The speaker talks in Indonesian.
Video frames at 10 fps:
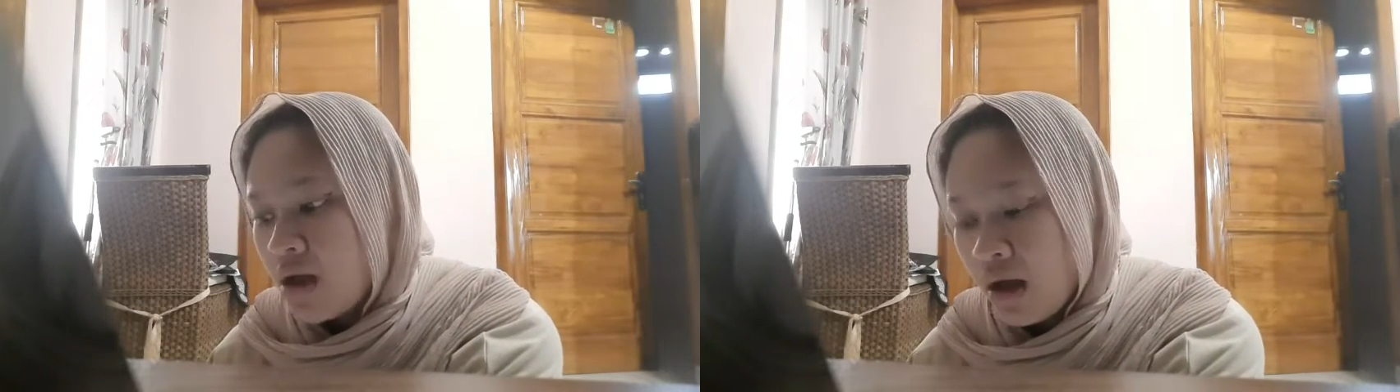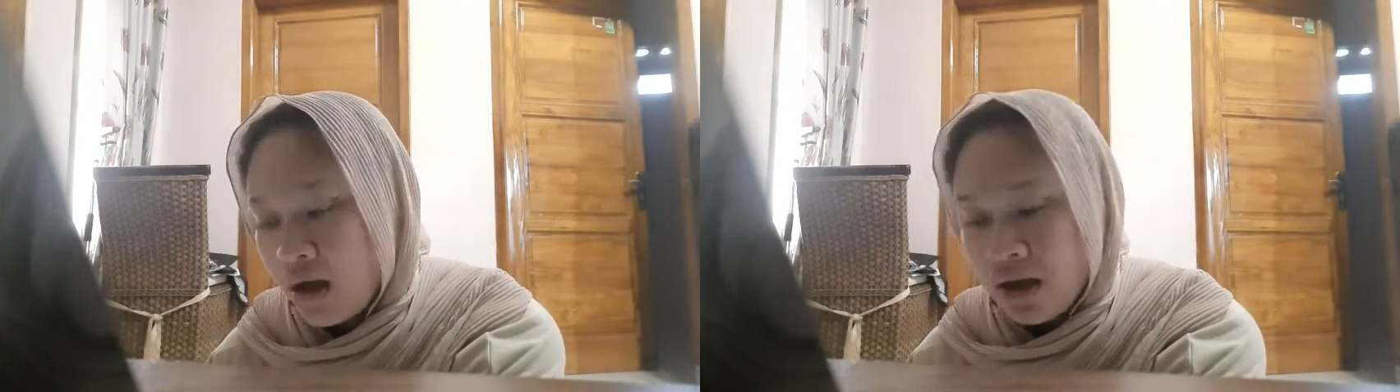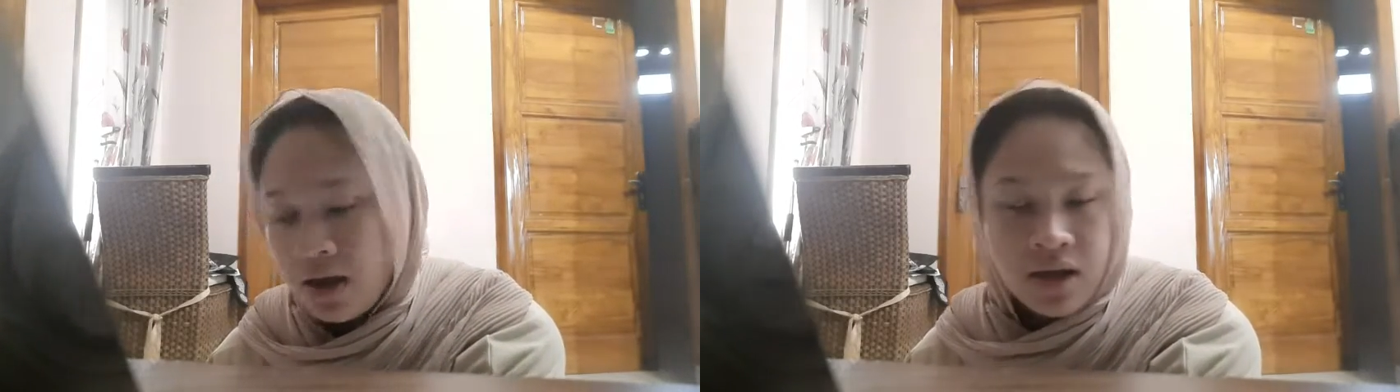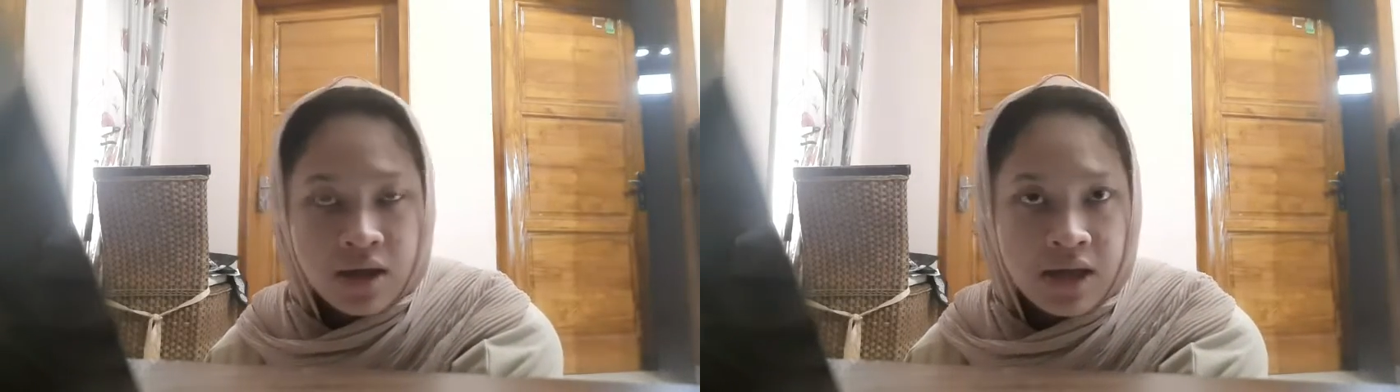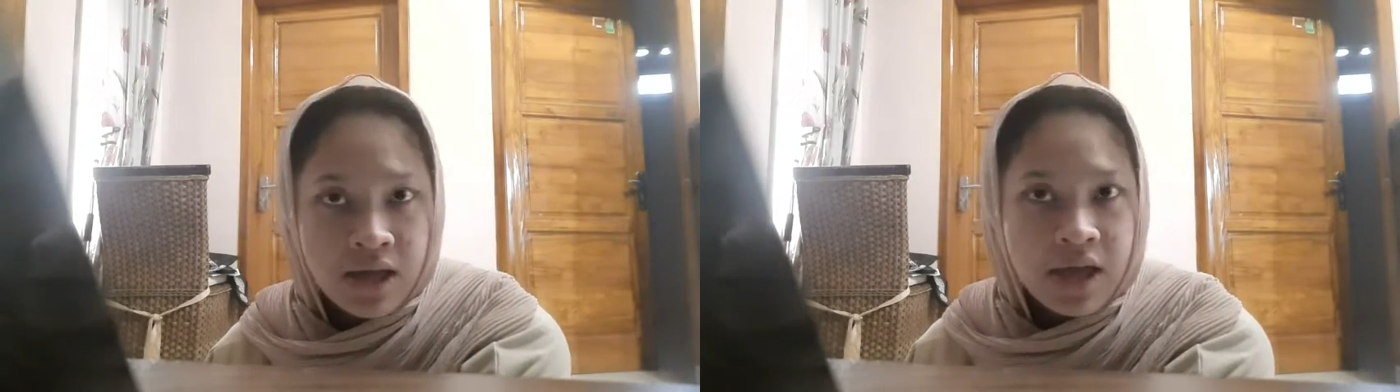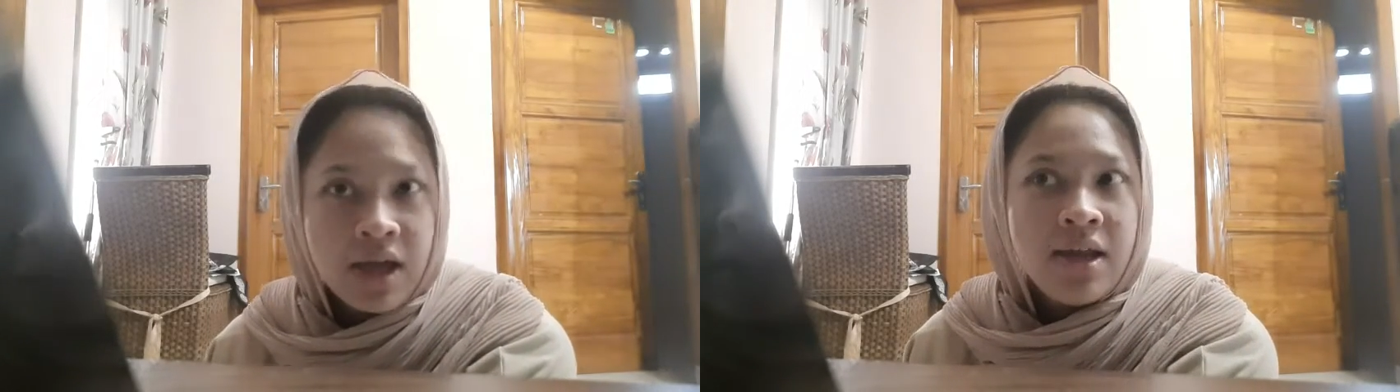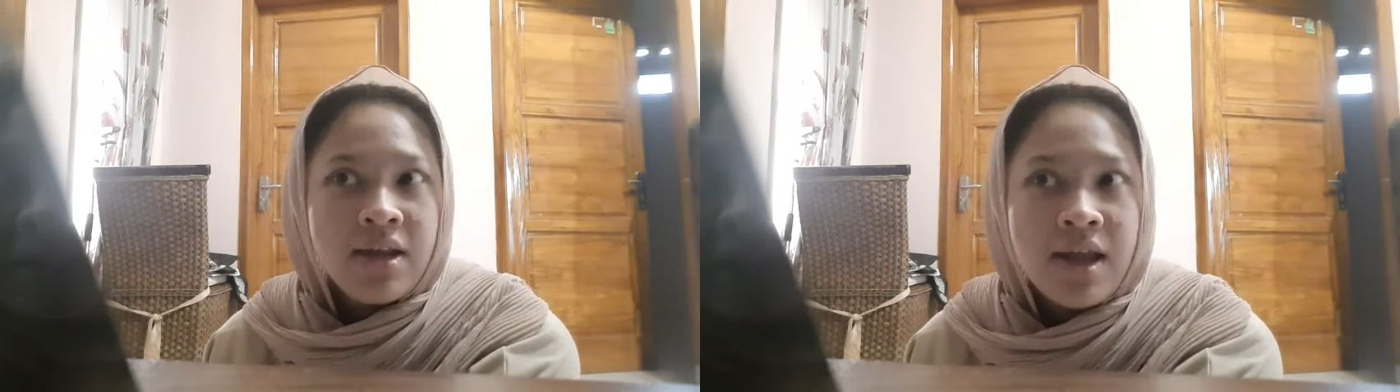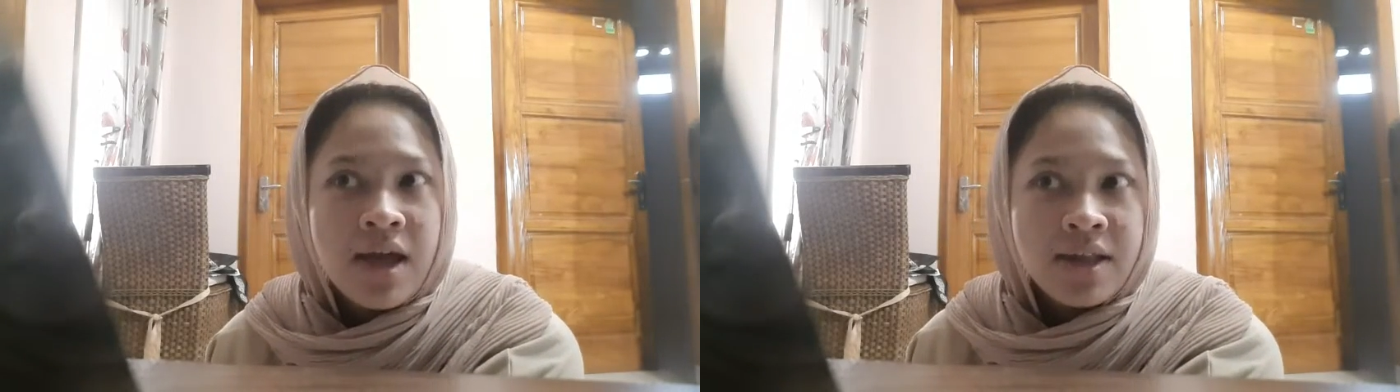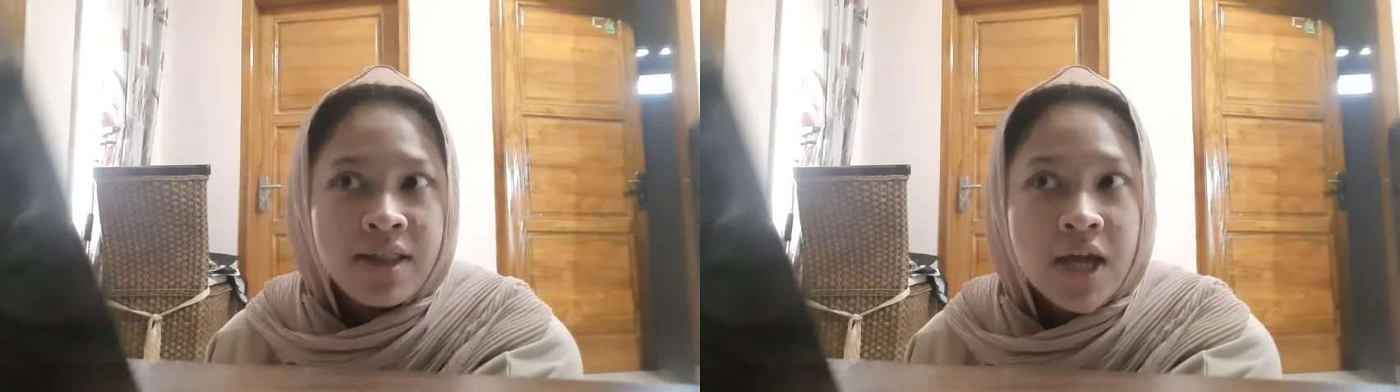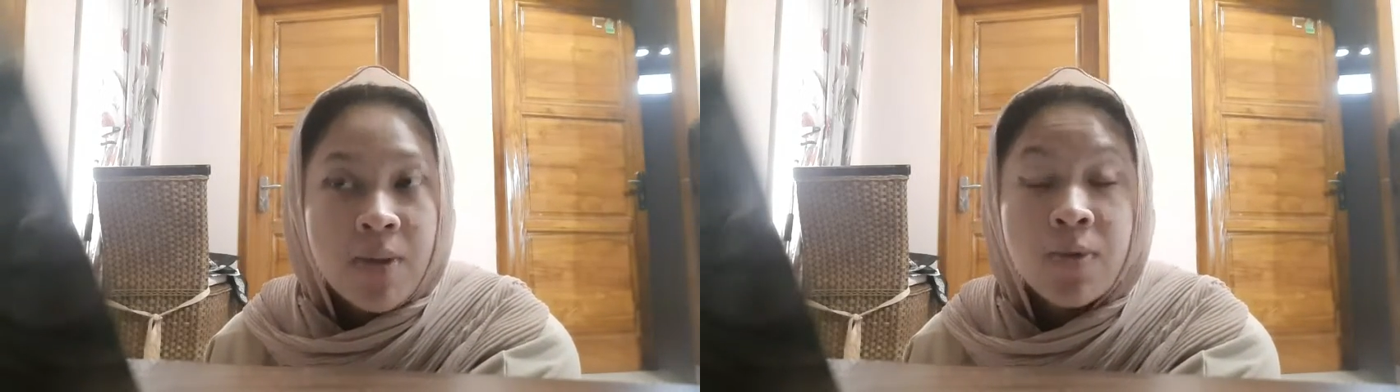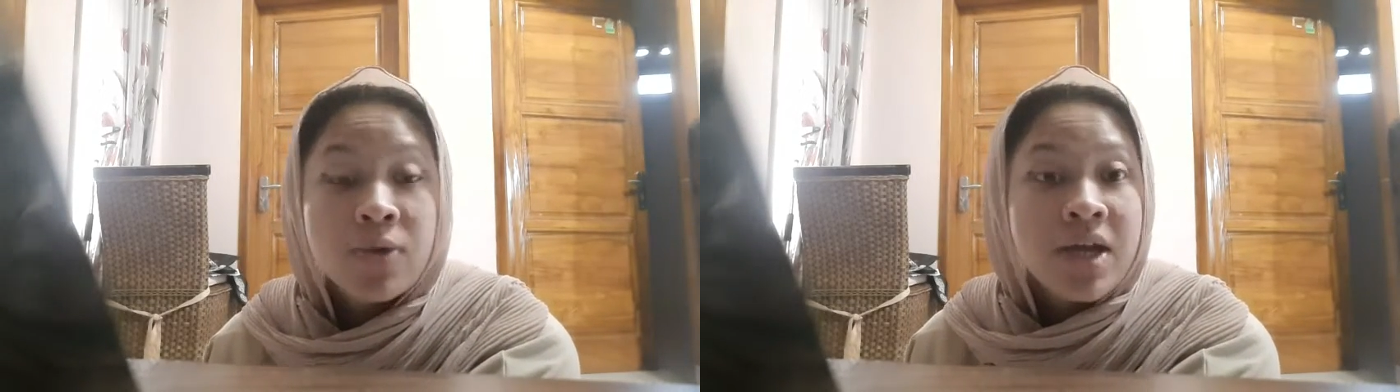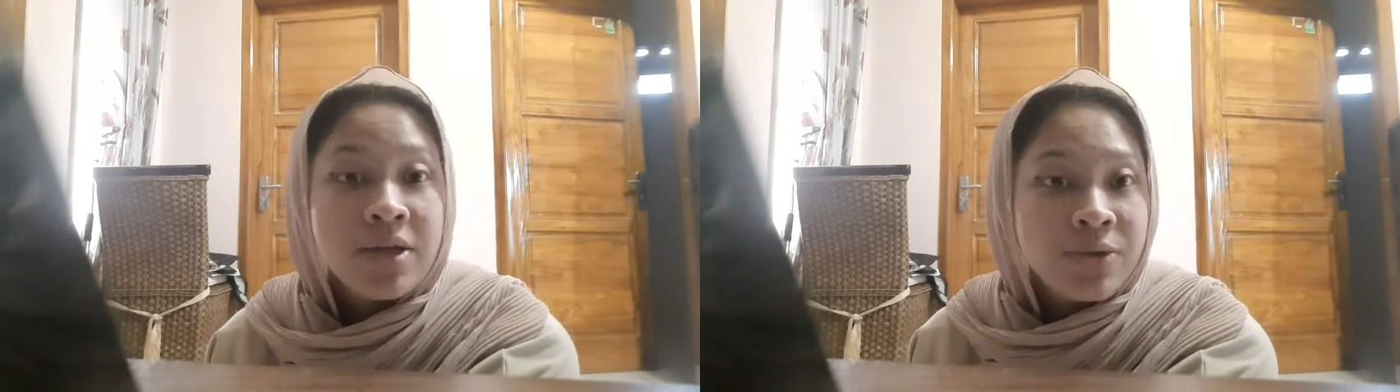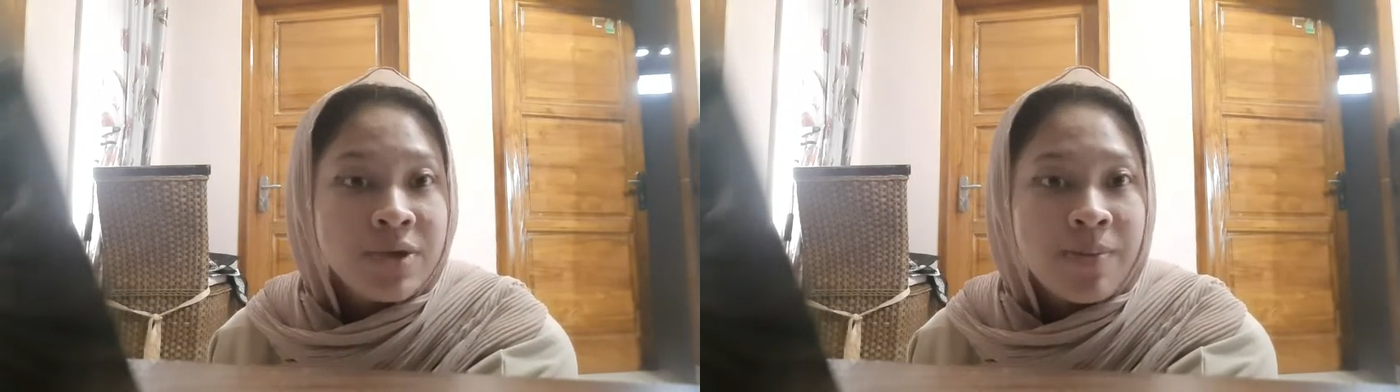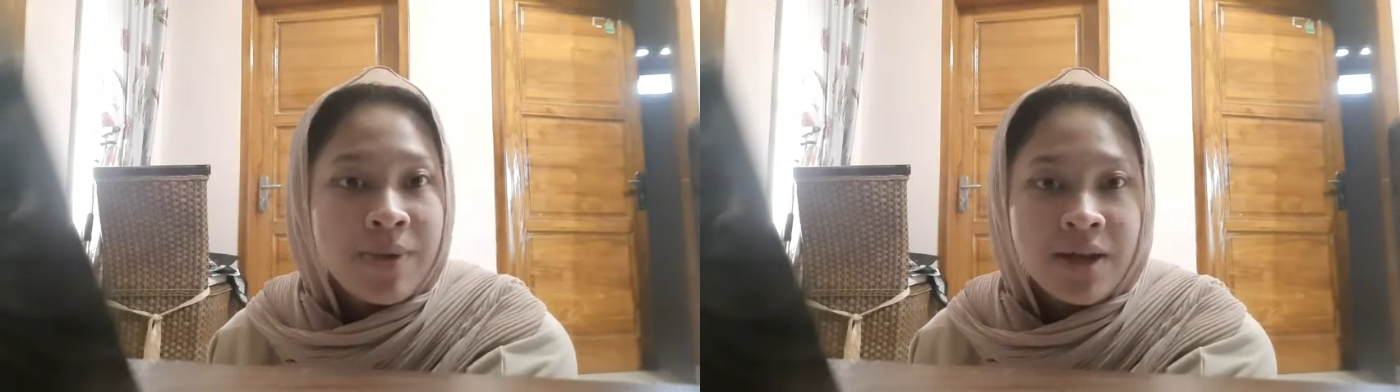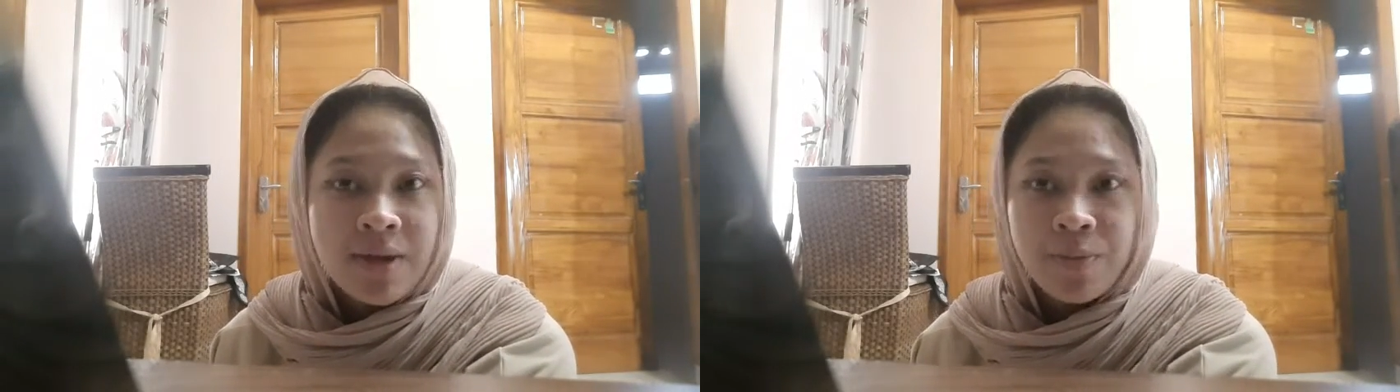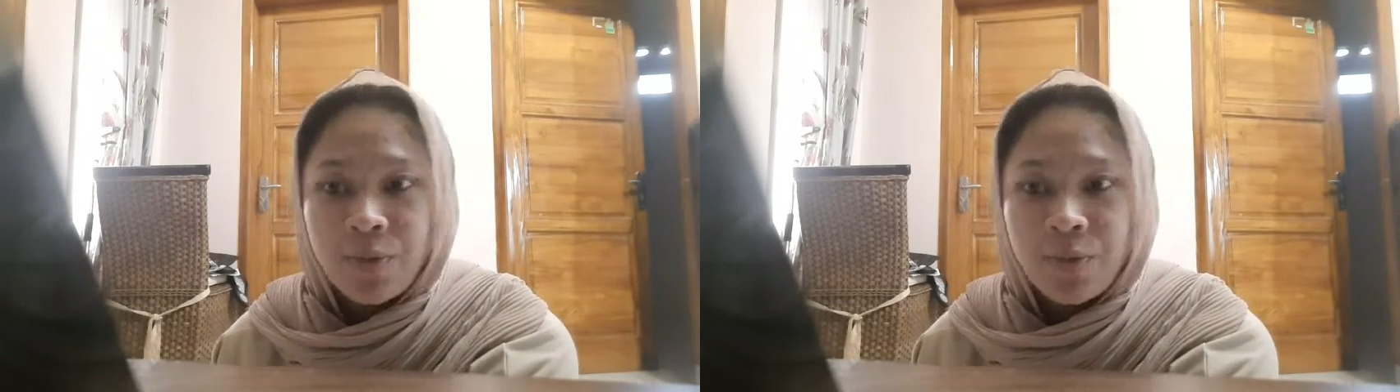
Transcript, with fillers: uh, dari 31 sampai 60